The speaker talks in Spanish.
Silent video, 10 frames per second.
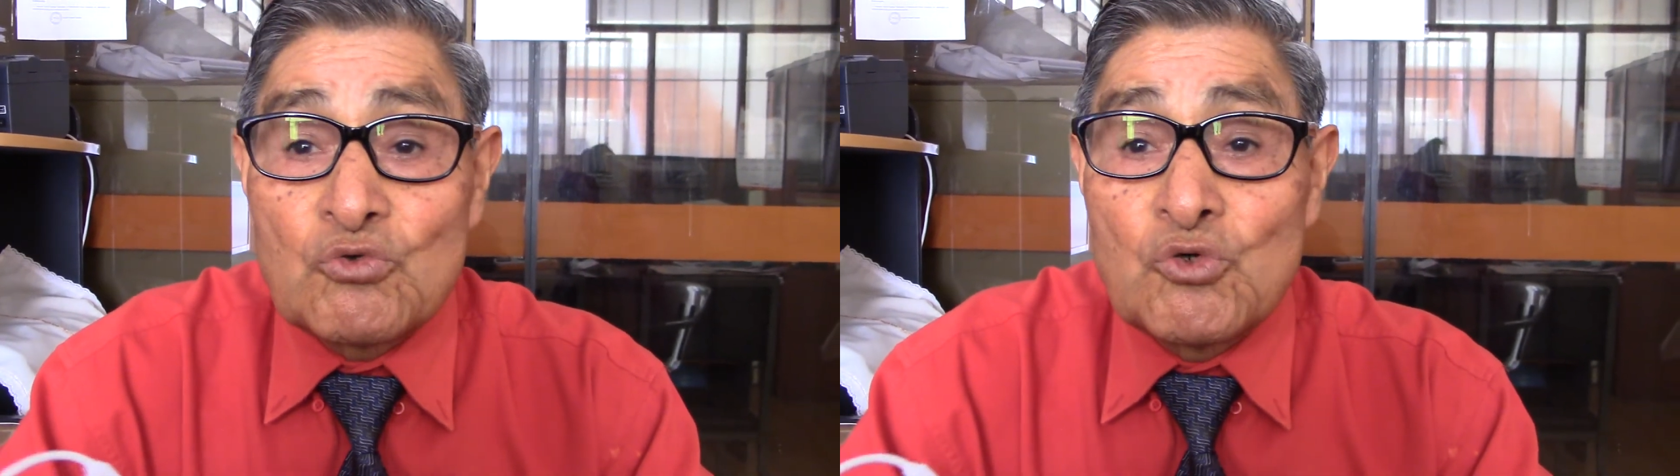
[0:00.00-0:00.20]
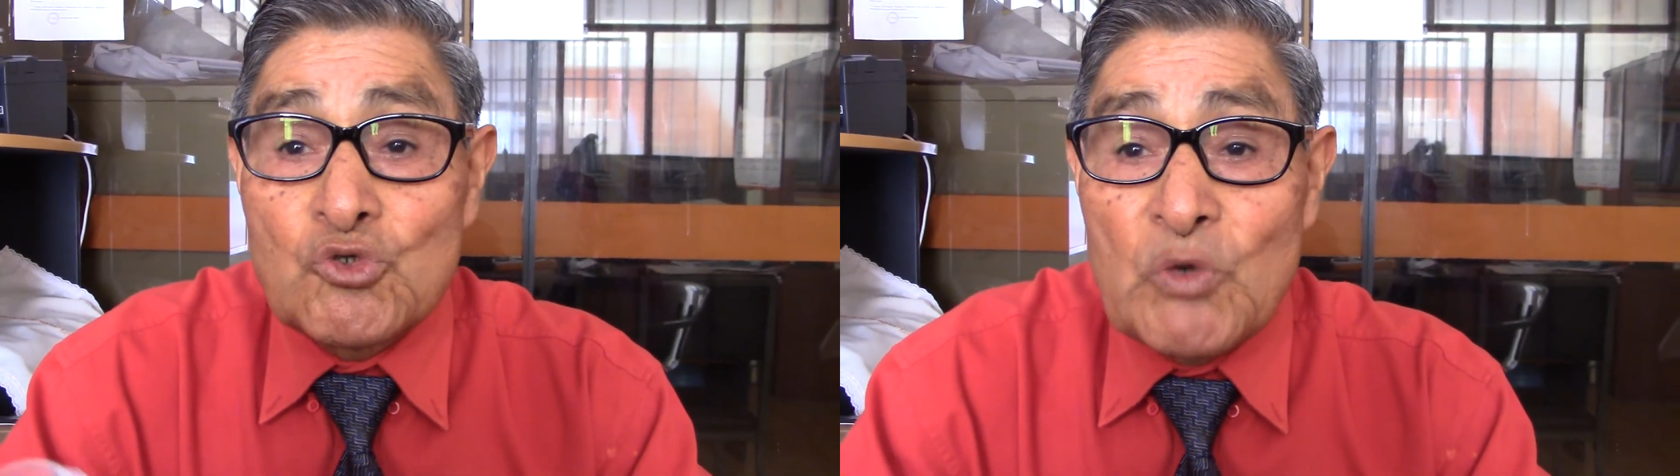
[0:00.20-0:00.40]

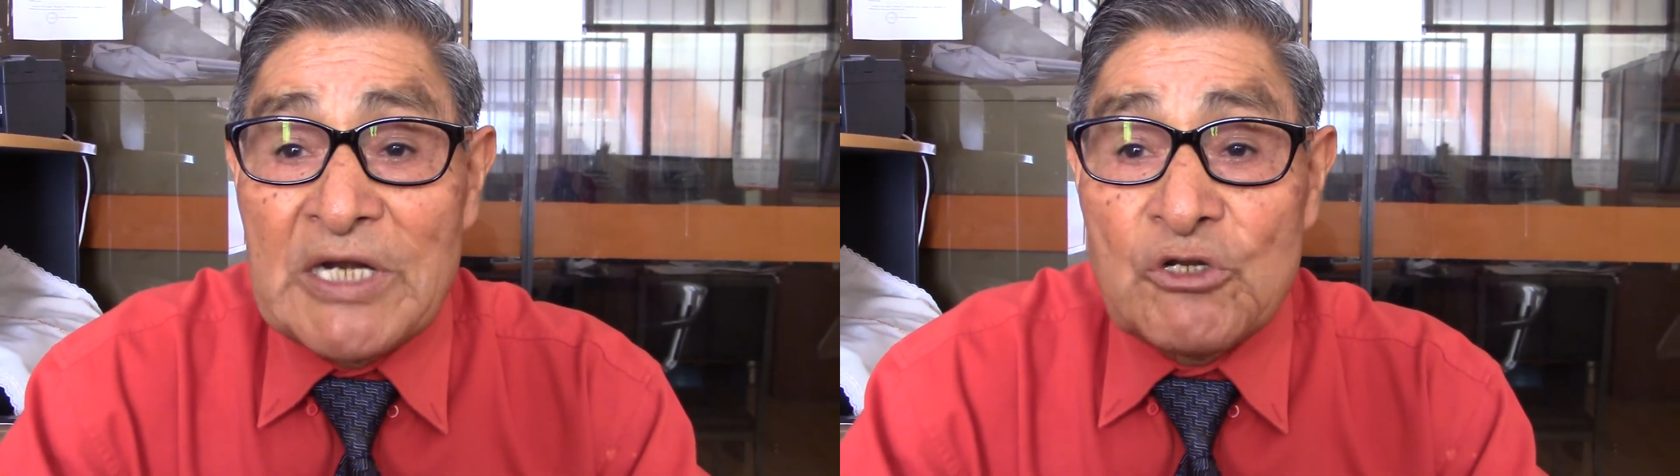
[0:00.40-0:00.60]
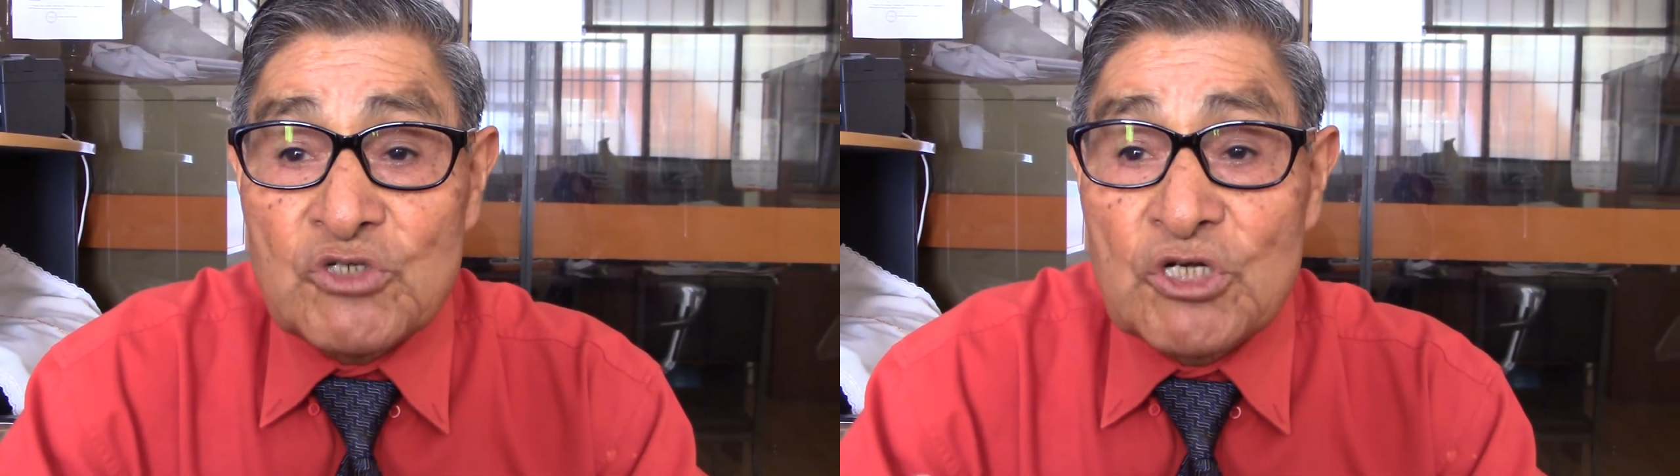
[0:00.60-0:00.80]

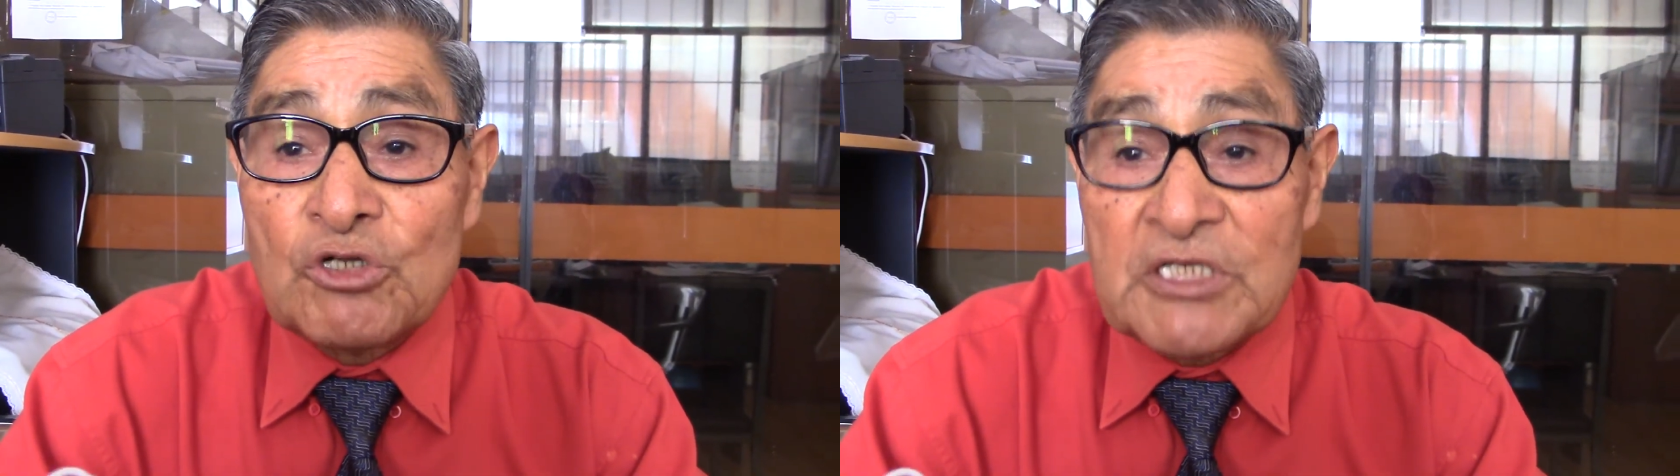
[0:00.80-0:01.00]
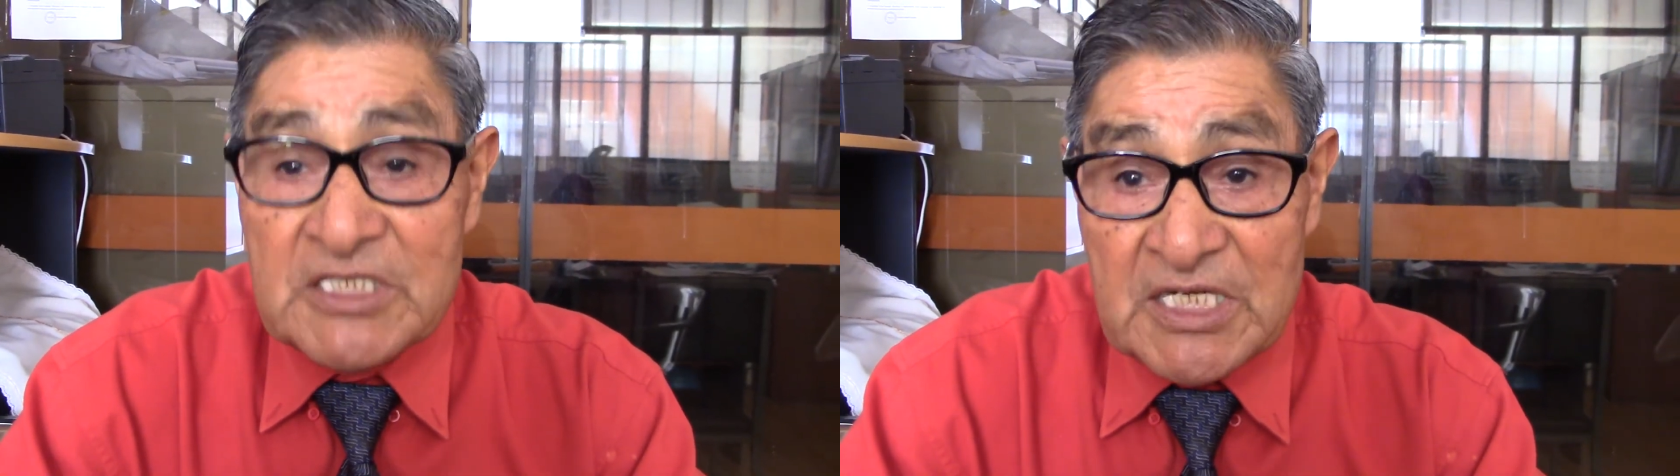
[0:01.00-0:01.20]
usuarios y
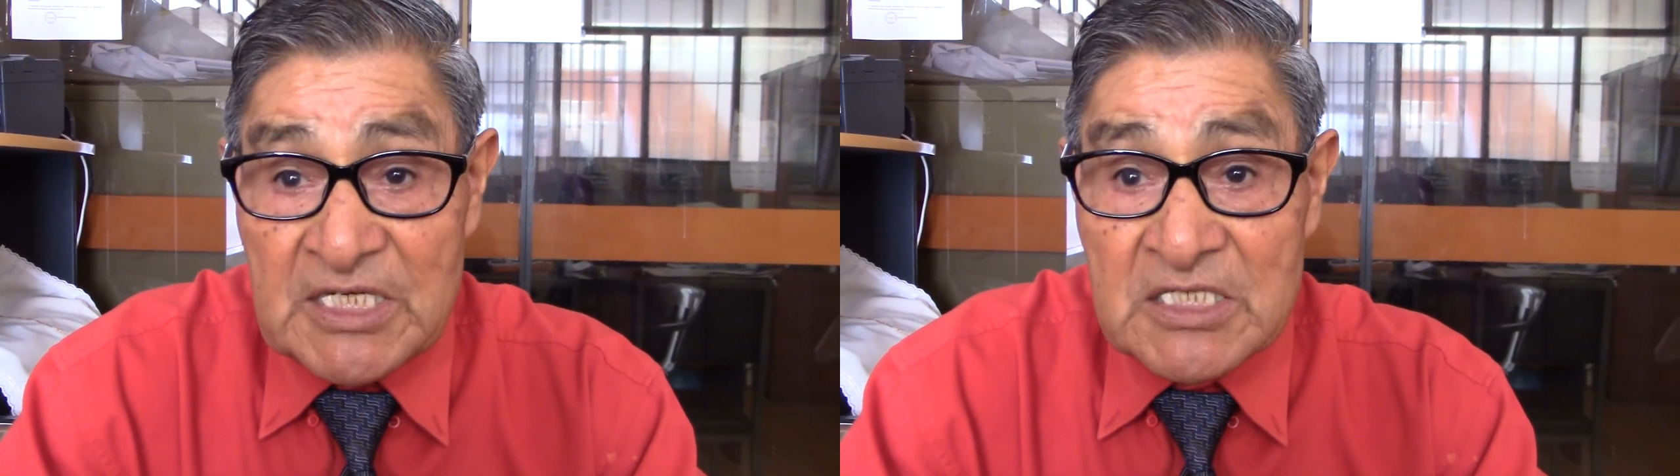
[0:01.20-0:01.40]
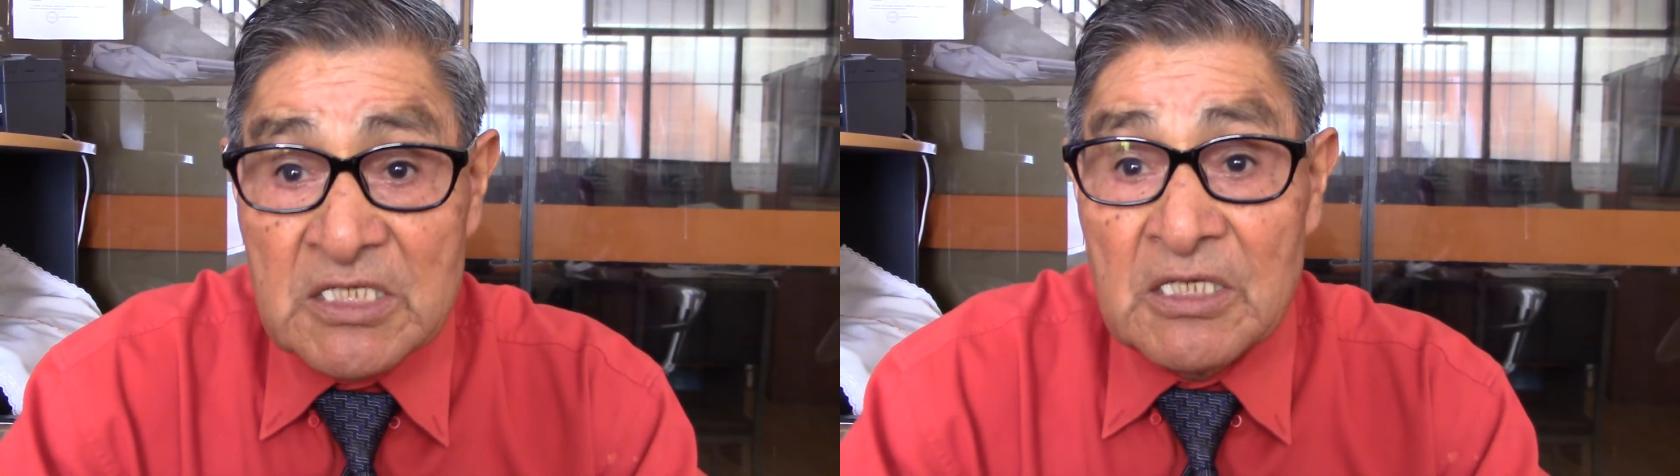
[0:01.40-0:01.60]

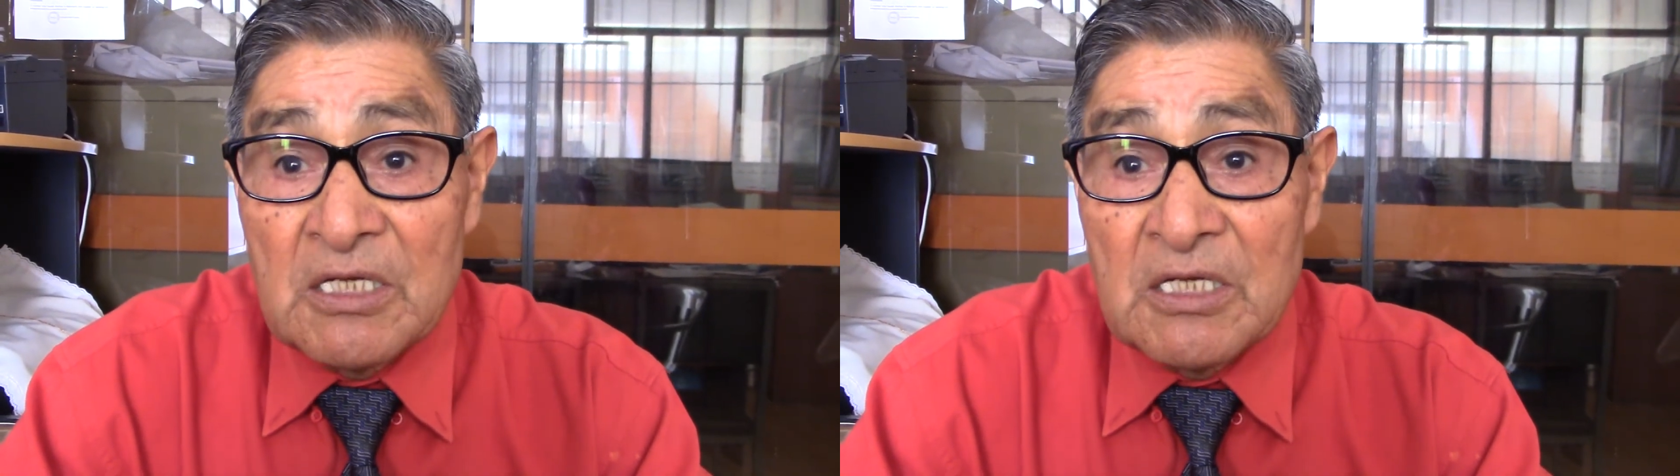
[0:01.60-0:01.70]
contraseñas